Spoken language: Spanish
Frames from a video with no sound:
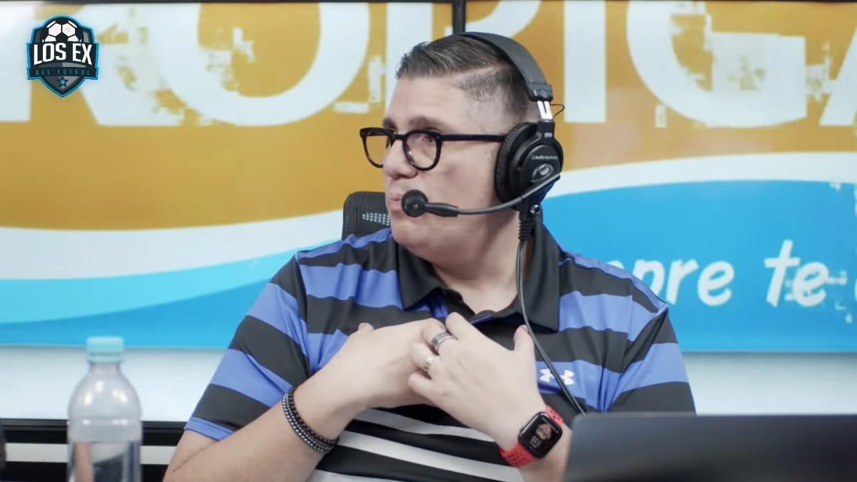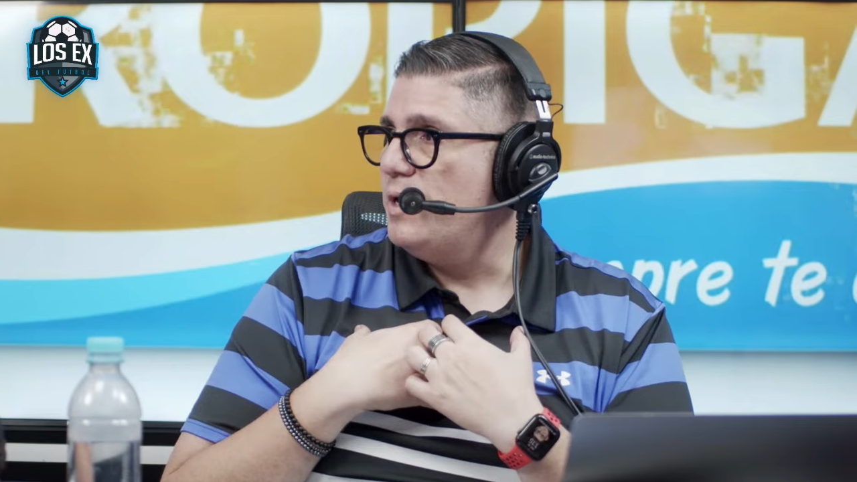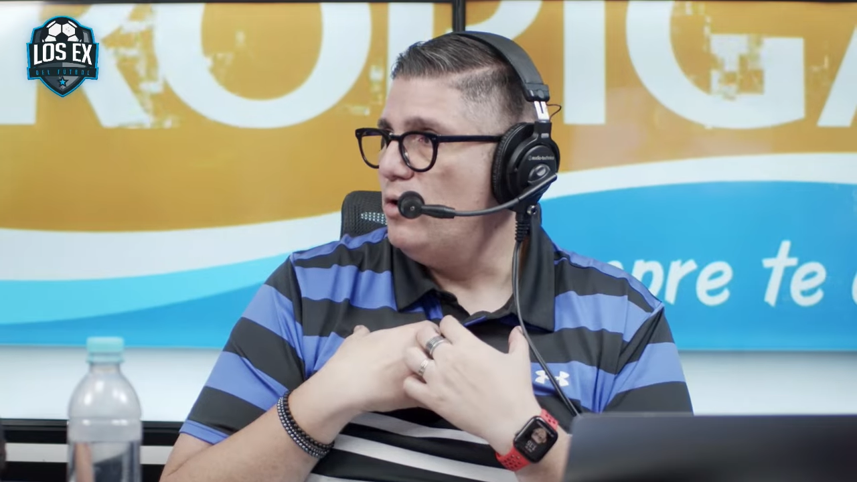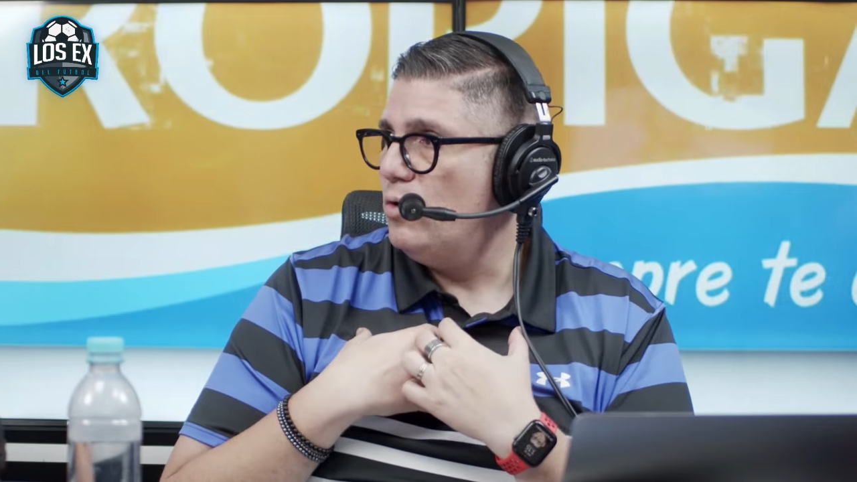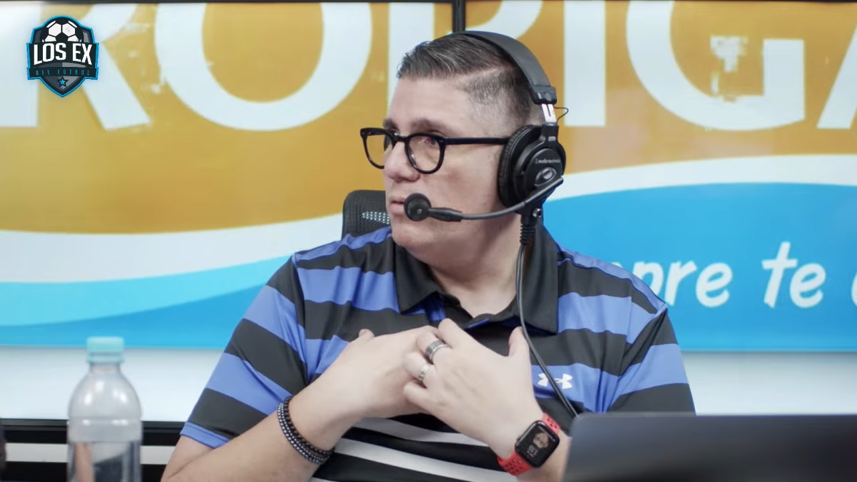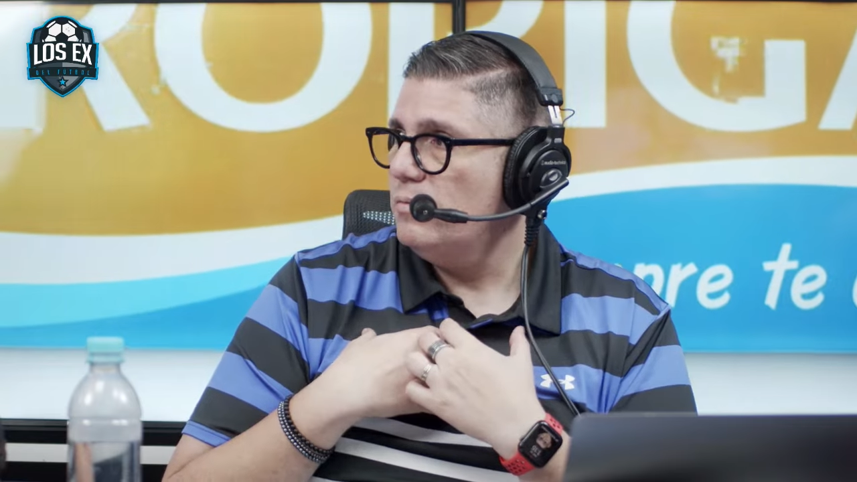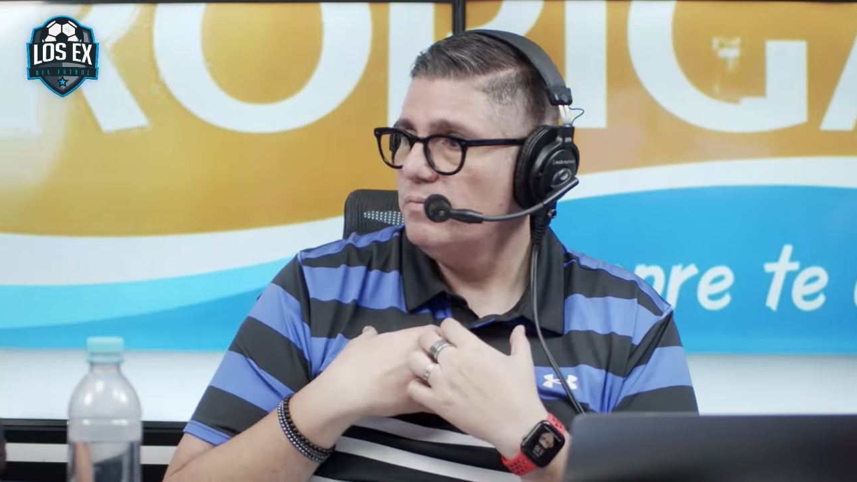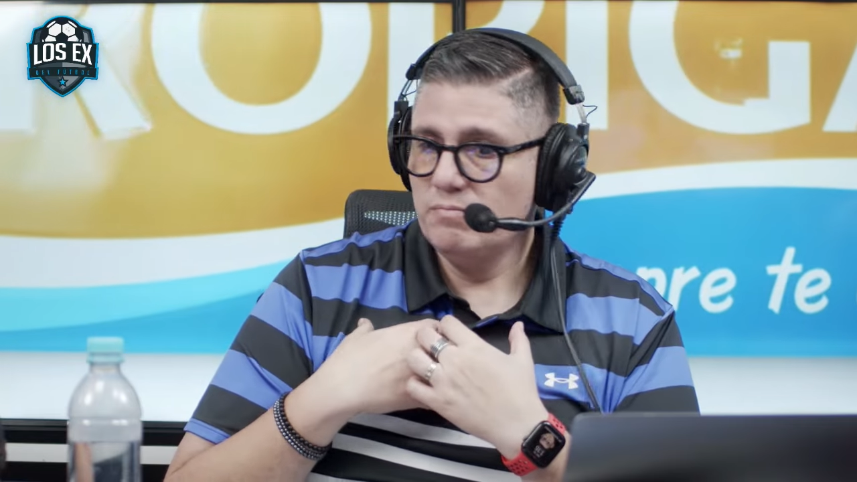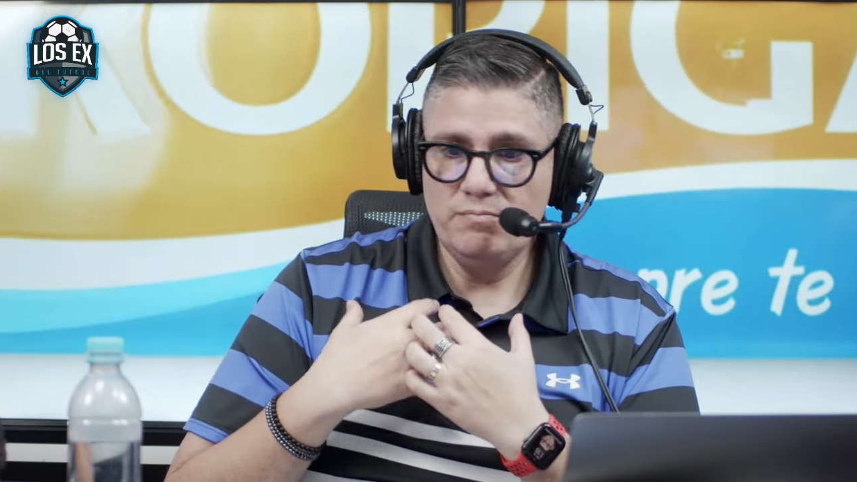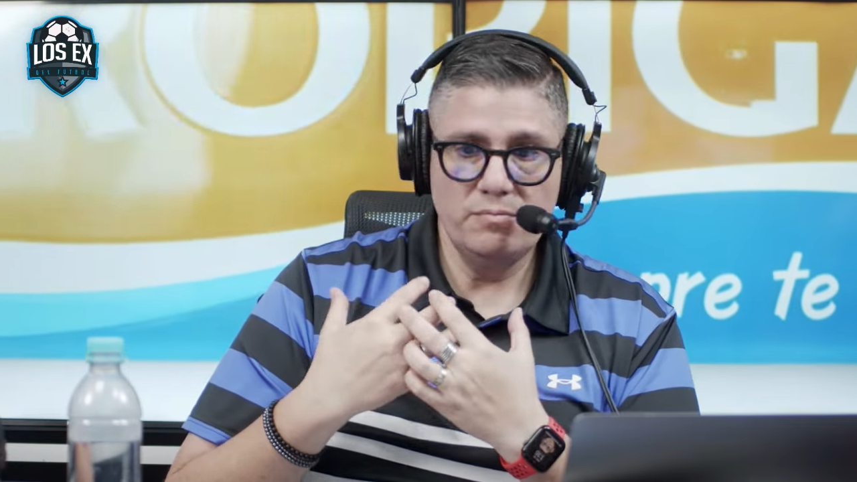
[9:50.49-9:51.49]
opinión. No,
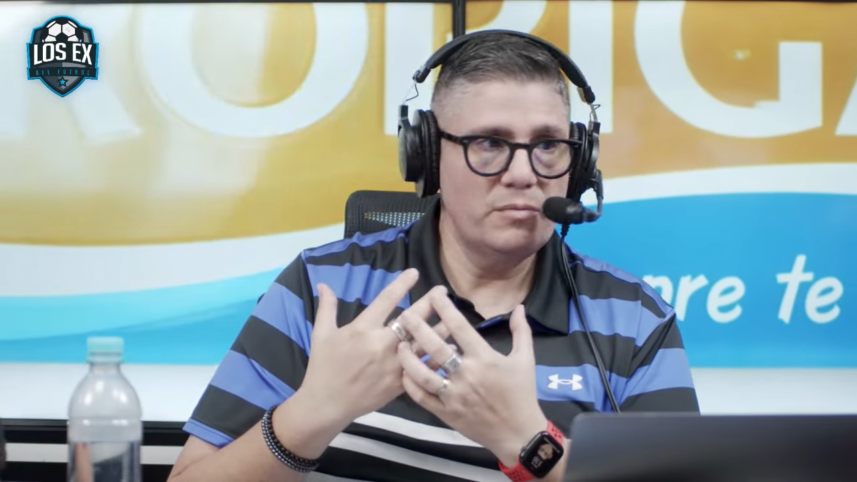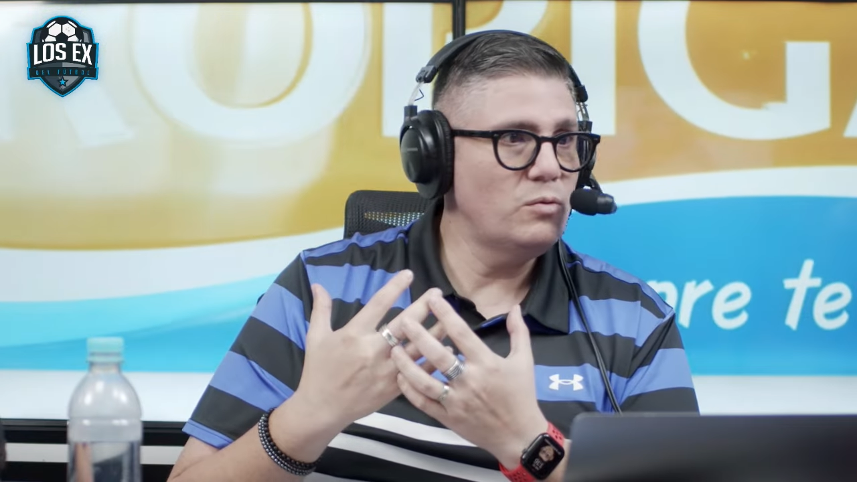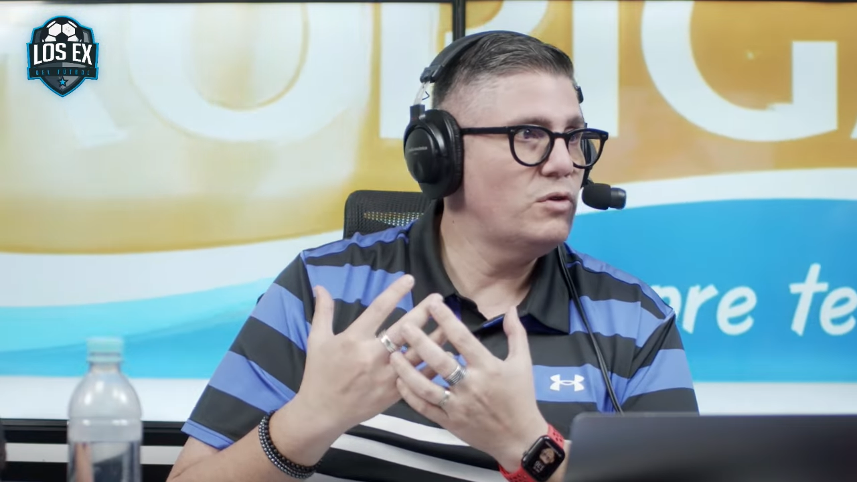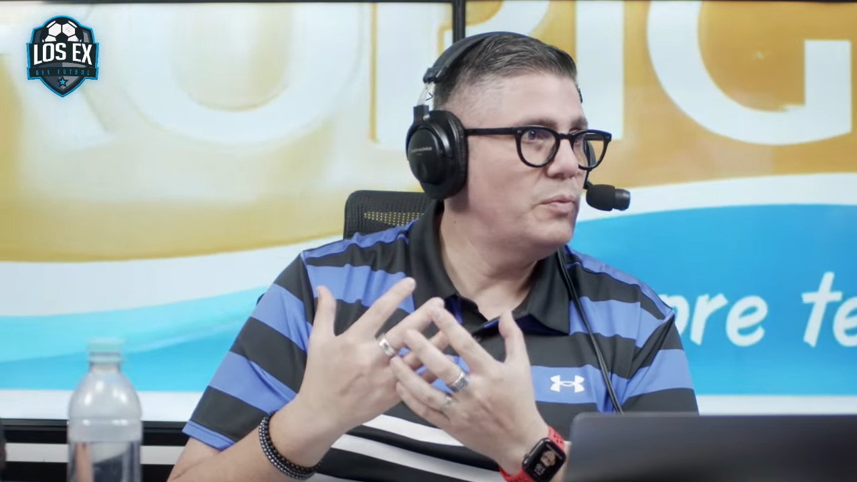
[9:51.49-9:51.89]
clarísimo.